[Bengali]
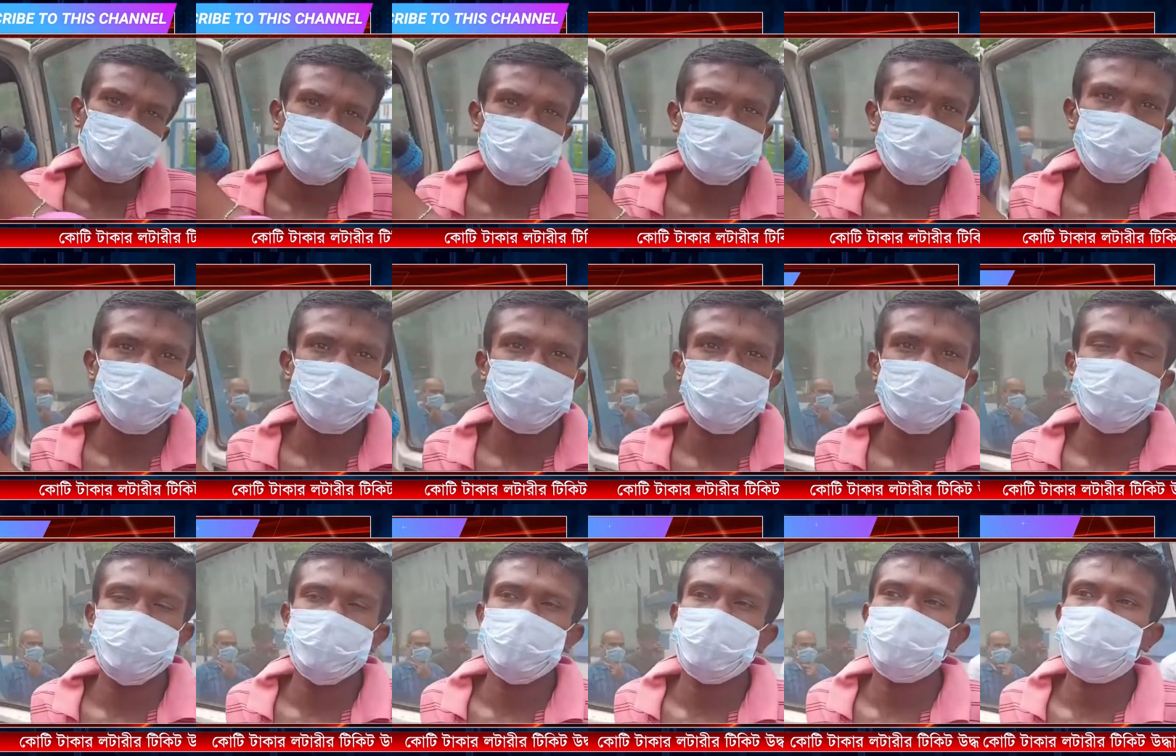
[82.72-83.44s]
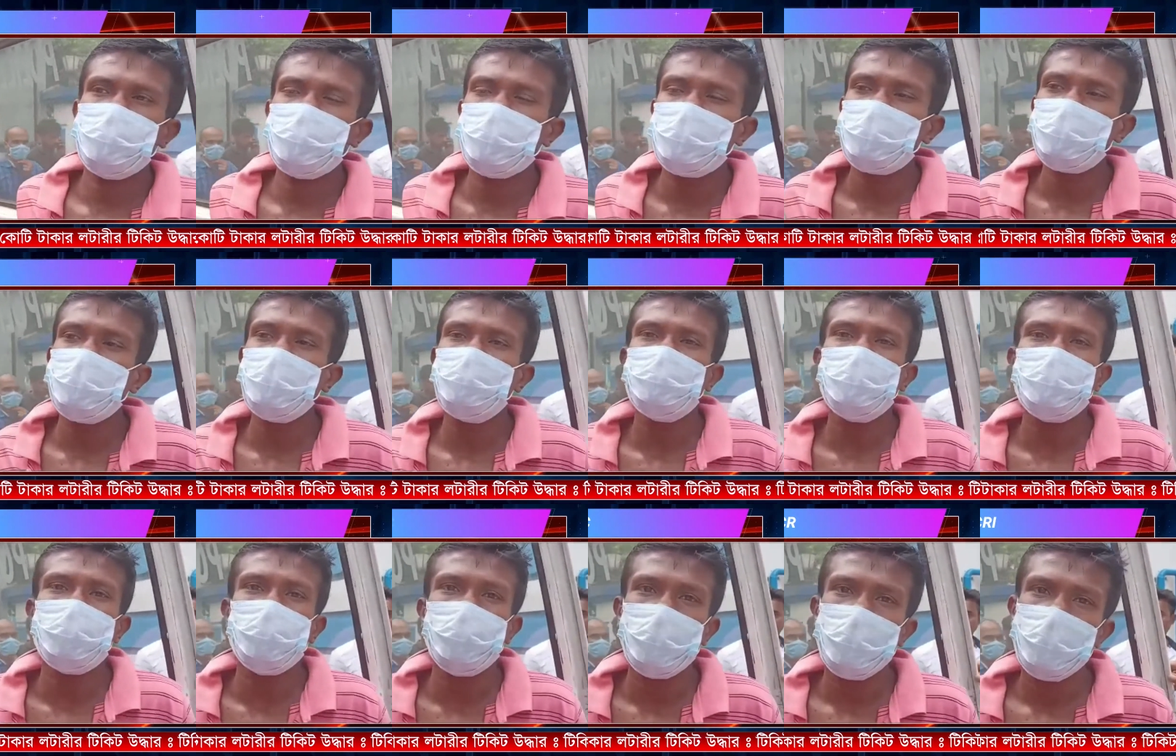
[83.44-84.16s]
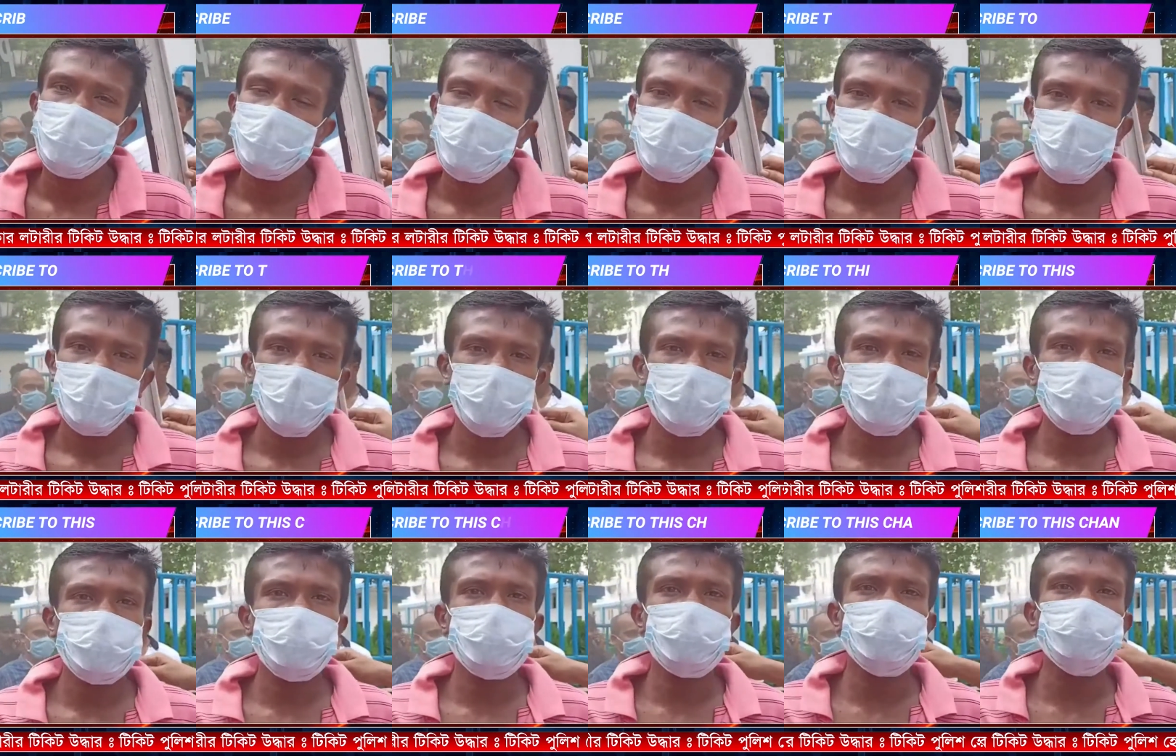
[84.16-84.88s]
শাশুড়ির ঘরে তালাবন্ধ
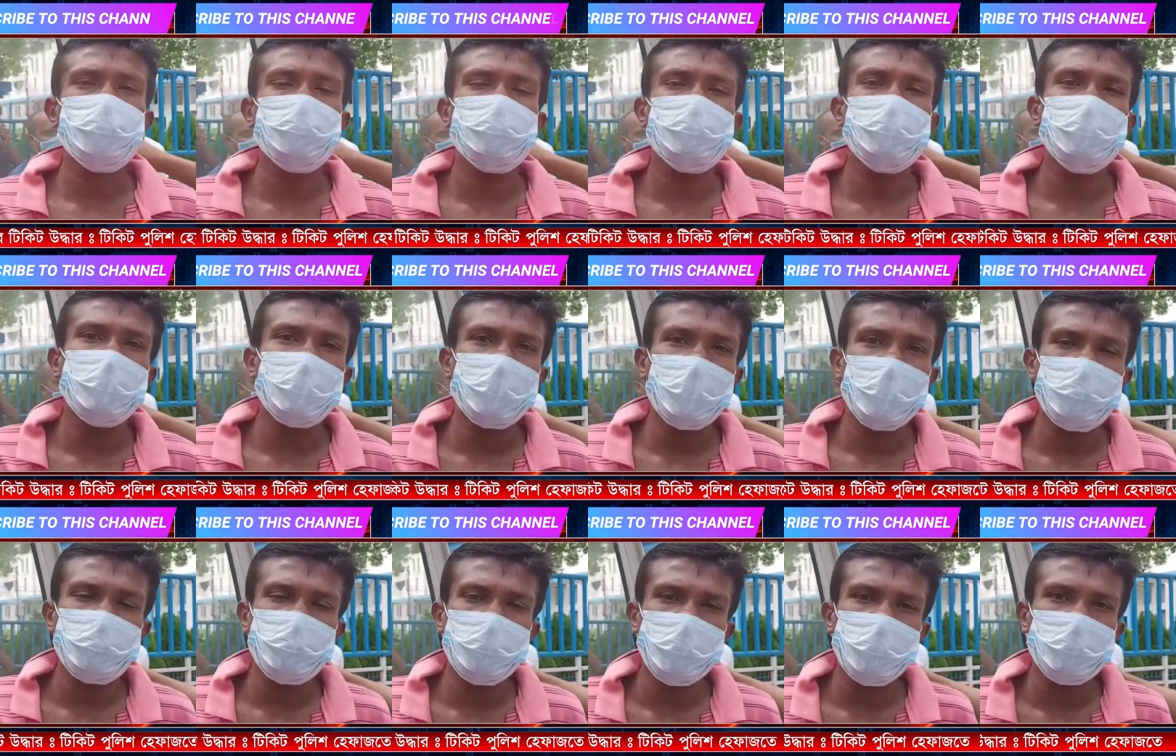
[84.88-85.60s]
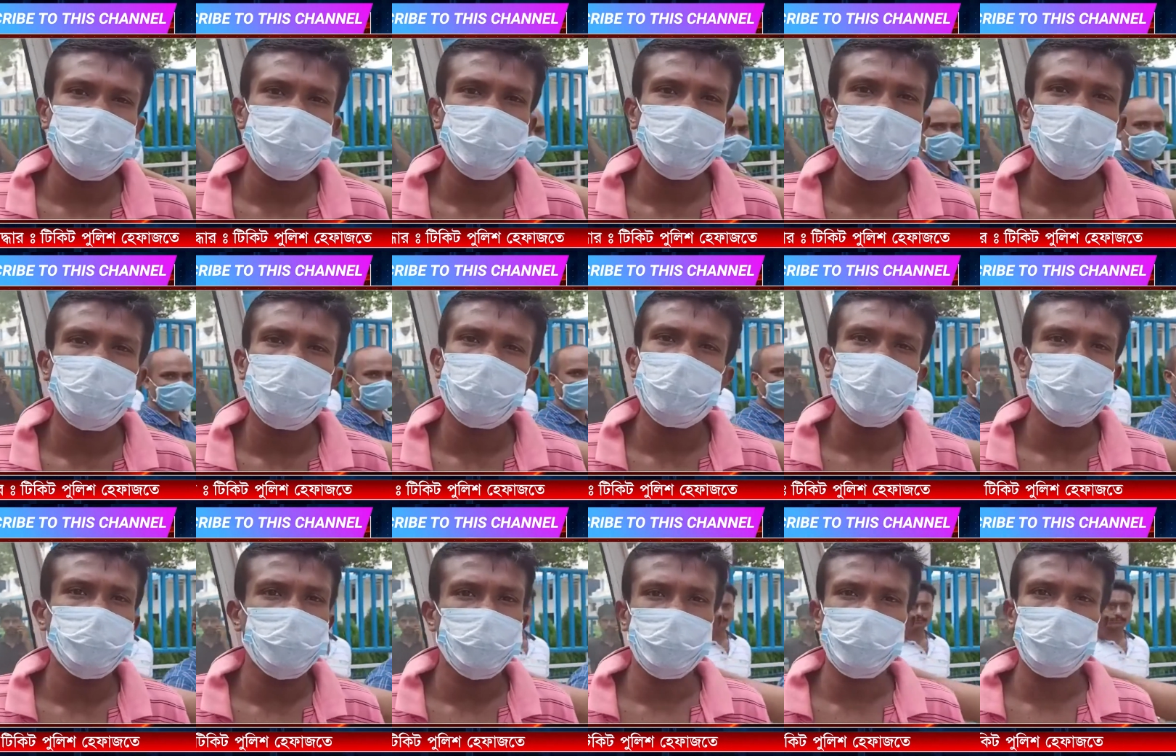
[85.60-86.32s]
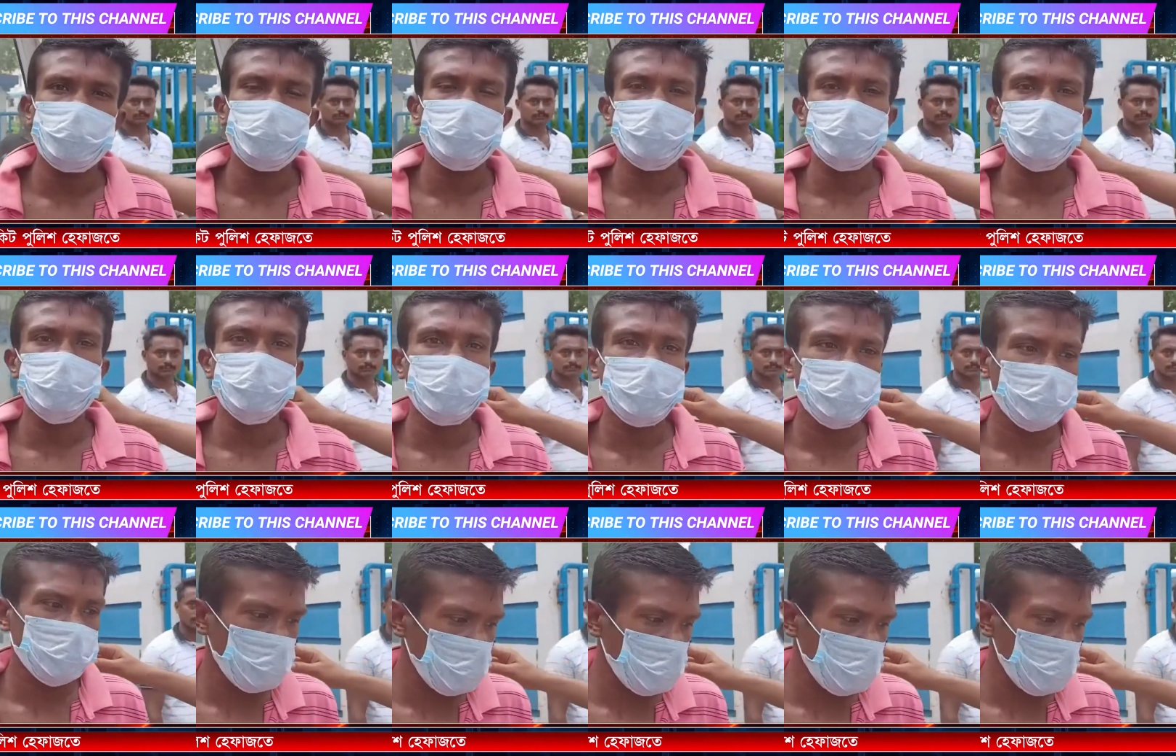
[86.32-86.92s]
ট্রাং ভেঙে লটারির টিকিট সহ